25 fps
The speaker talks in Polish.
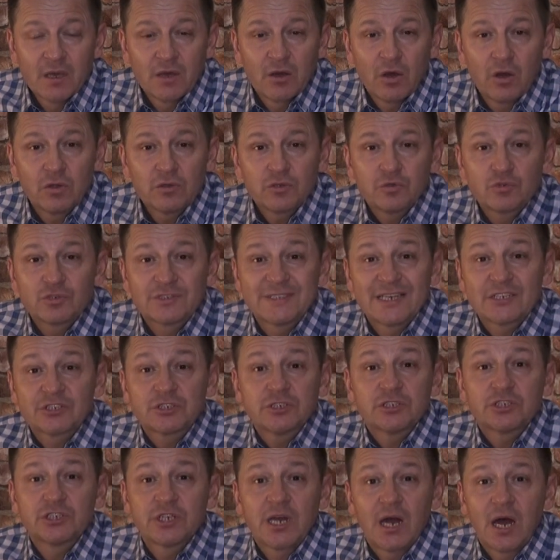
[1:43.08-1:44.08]
On już za
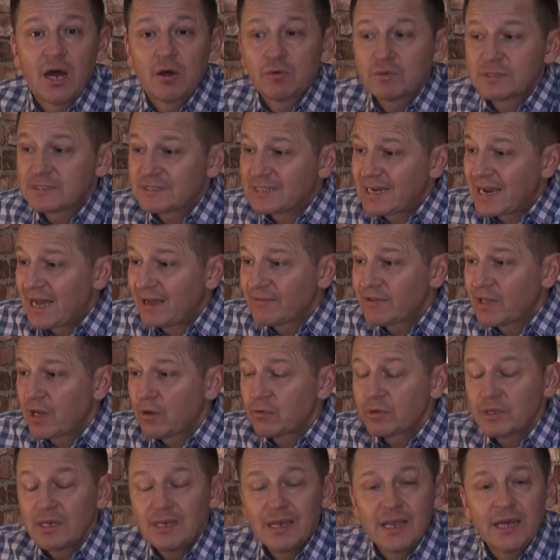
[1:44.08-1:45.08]
życia
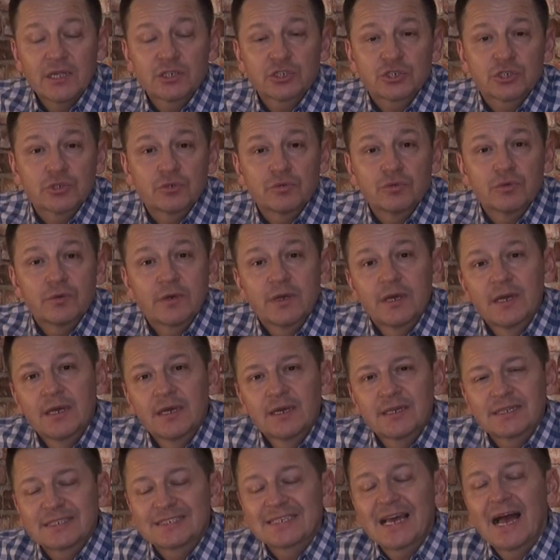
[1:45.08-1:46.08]
uzdrawiał i leczył,
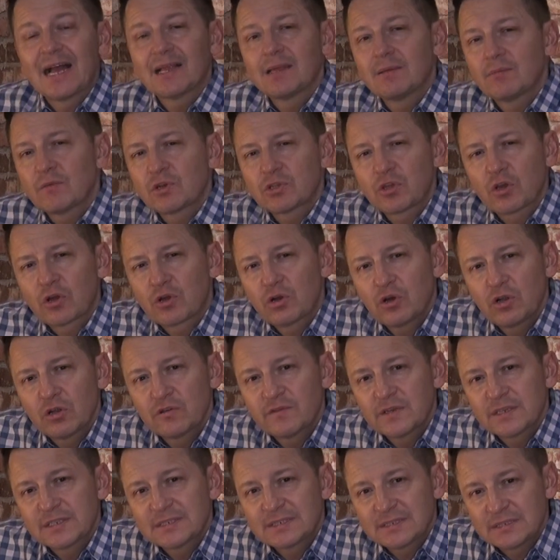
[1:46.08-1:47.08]
zanim
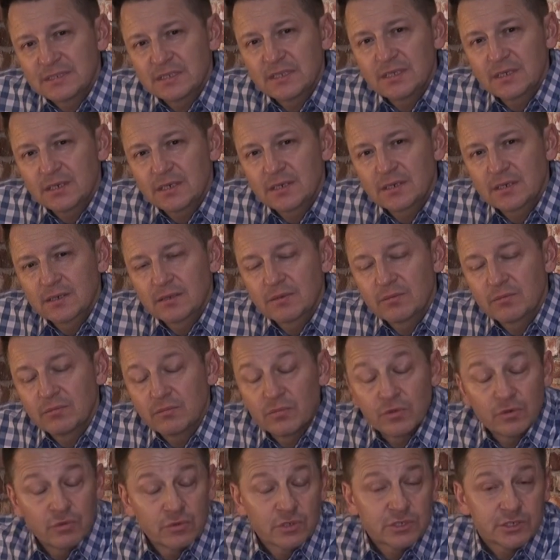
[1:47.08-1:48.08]
ktokolwiek z nich
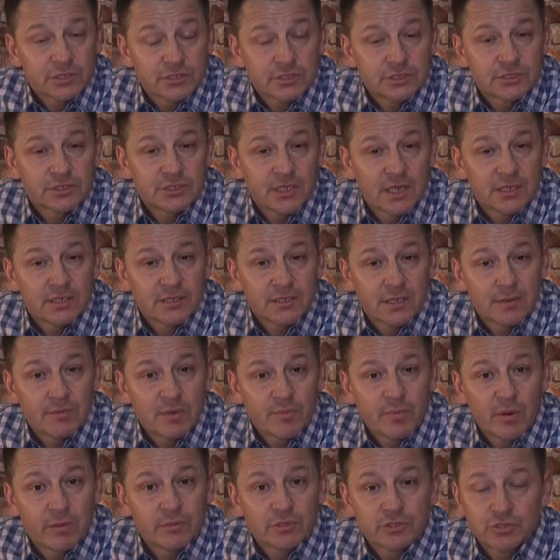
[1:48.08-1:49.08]
był chrześcijaninem i
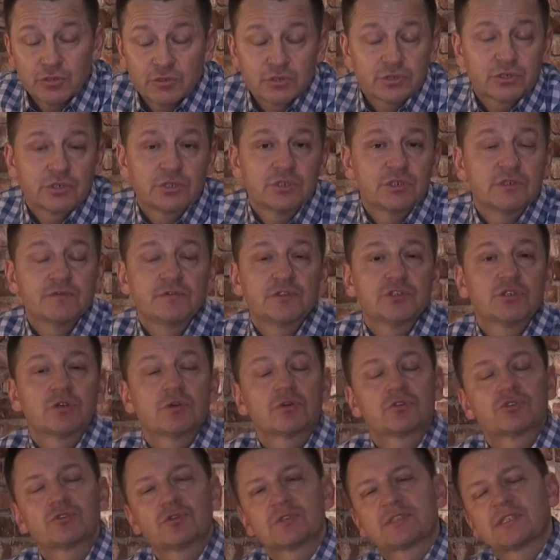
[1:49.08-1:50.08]
pomyśl, on czyni
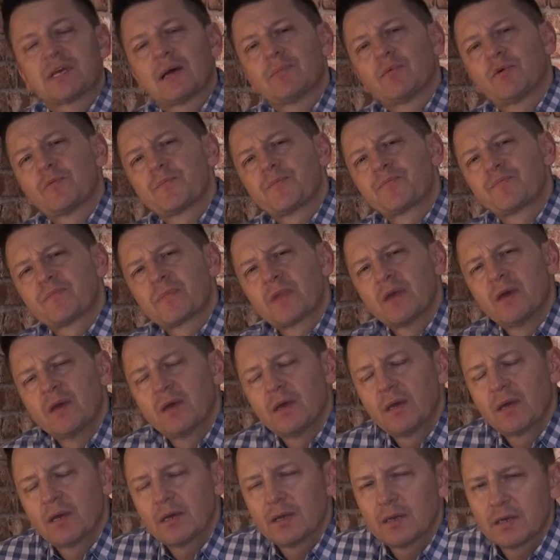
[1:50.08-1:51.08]
wciąż to samo.
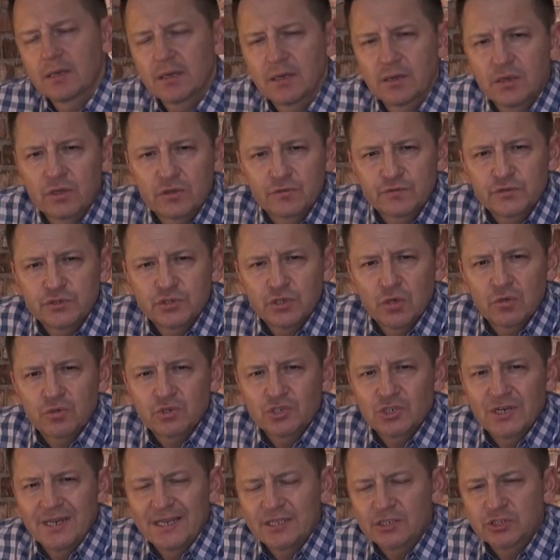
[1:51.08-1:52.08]
E, on
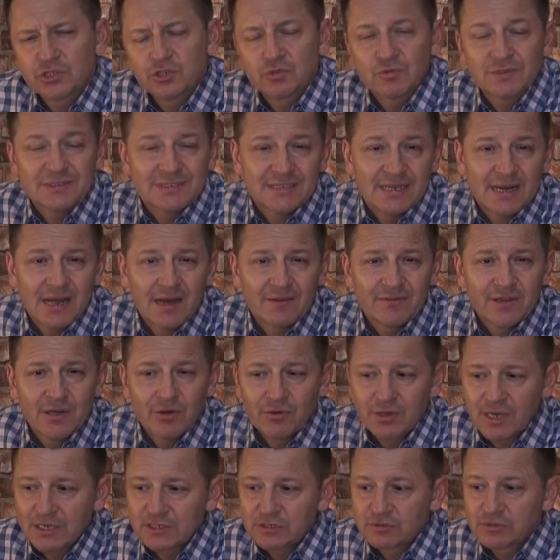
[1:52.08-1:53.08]
wciąż leczy, uzdrawia,
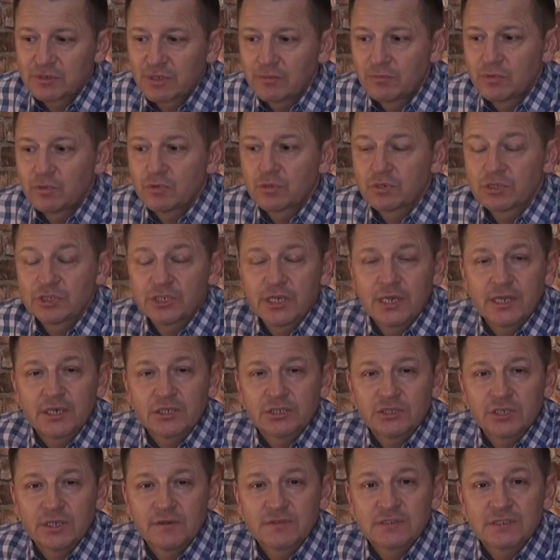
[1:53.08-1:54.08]
okazuje
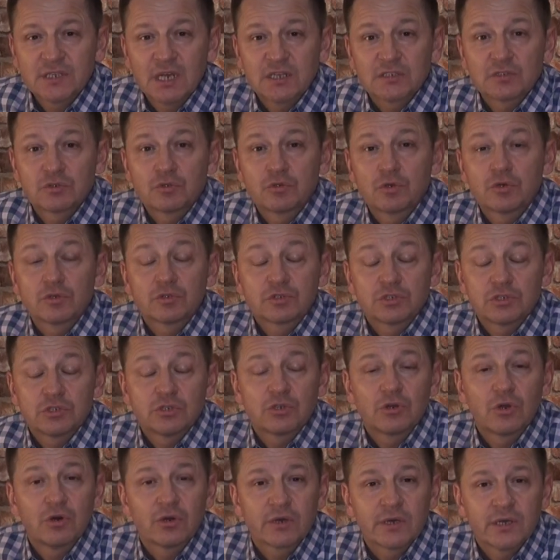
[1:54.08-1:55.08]
miłosierdzie, wskazując
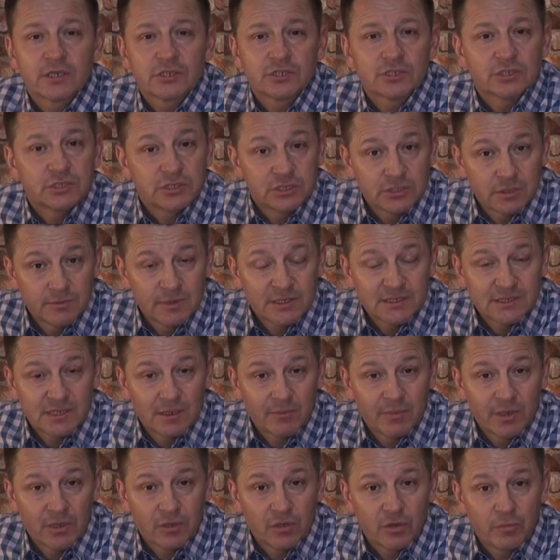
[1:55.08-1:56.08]
drogę, czyli siebie
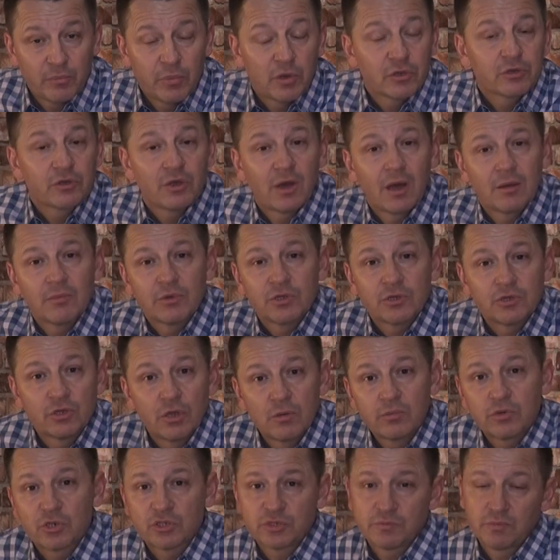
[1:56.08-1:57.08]
samego, po to, aby
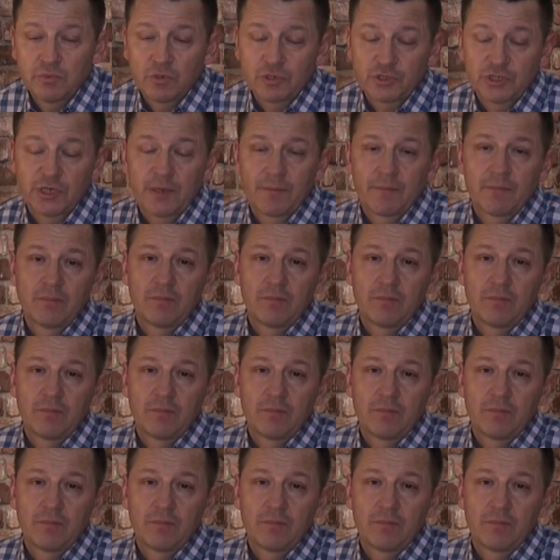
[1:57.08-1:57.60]
dobroć Boża